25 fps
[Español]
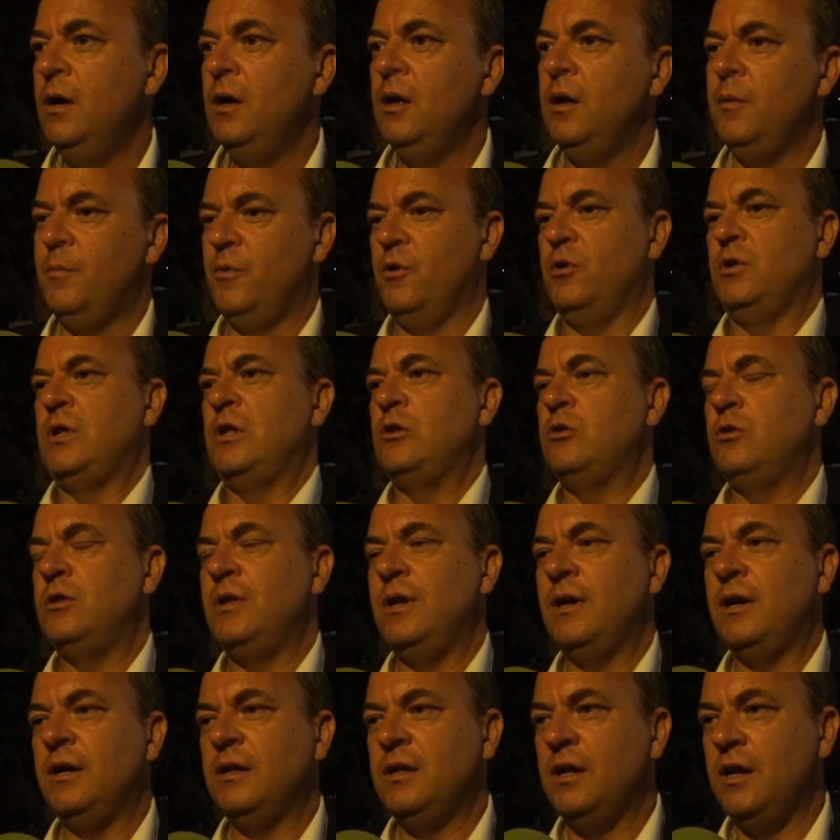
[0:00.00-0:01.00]
y por lo tanto
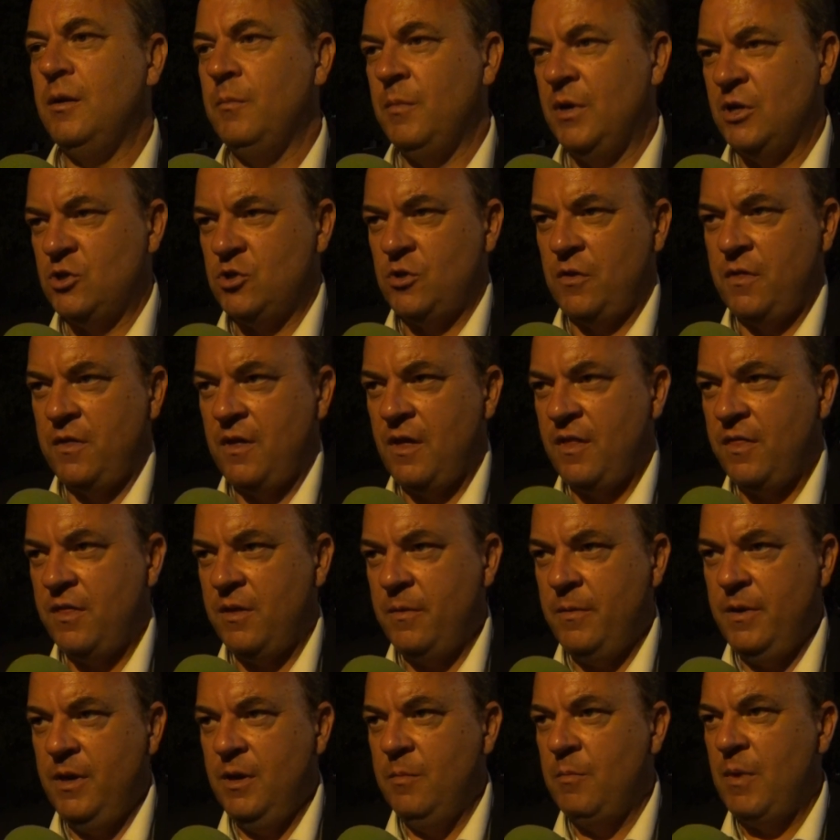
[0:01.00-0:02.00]
tiene que tener más sociedad
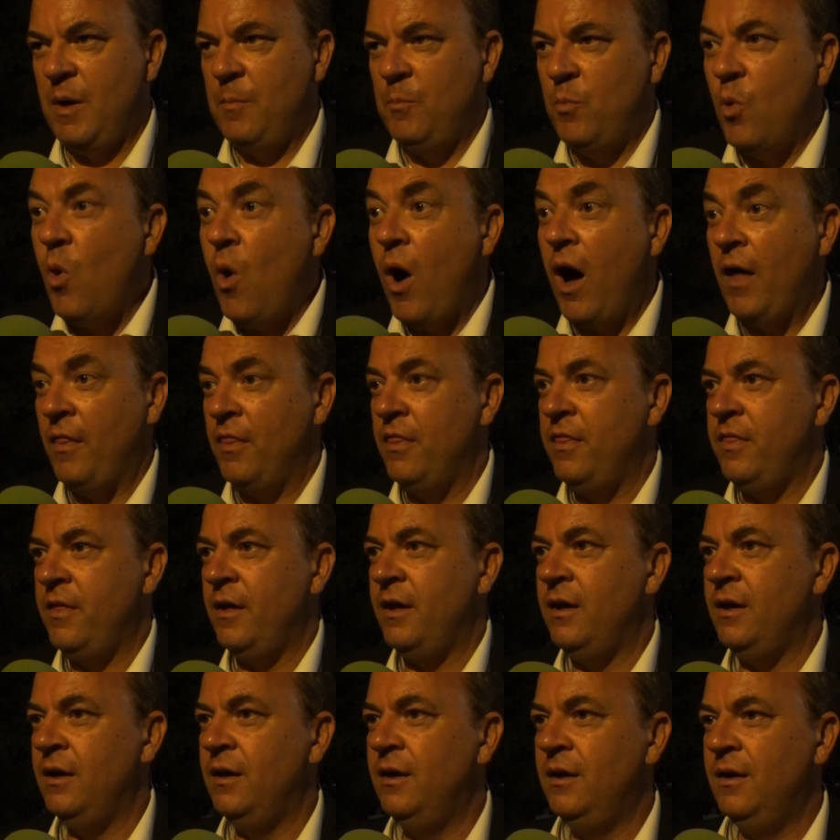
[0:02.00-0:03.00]
civil, más
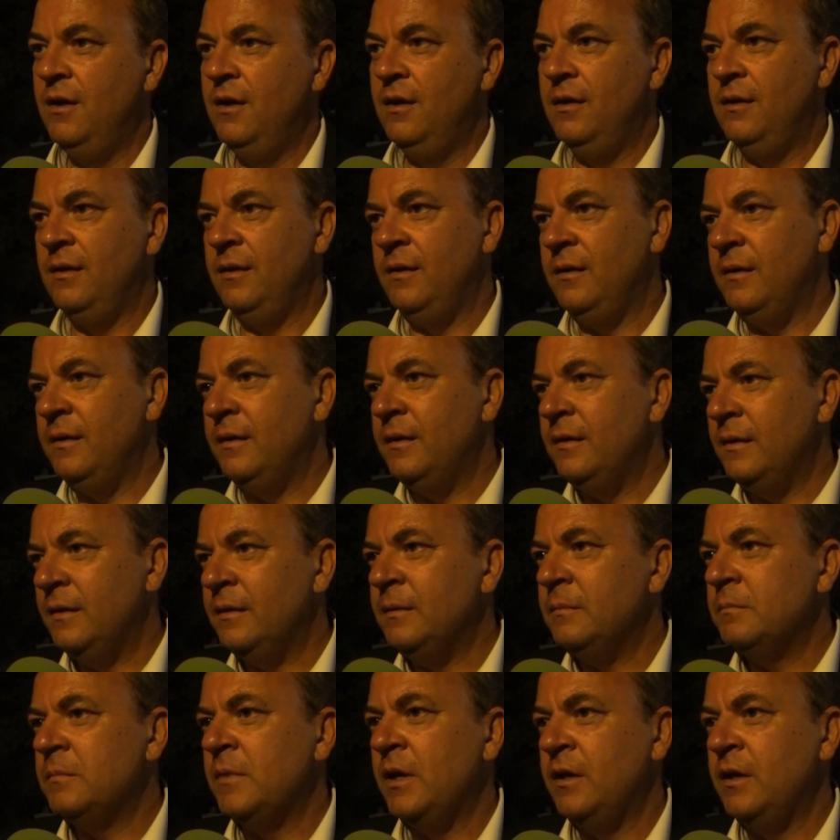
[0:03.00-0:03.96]
pujanza eh,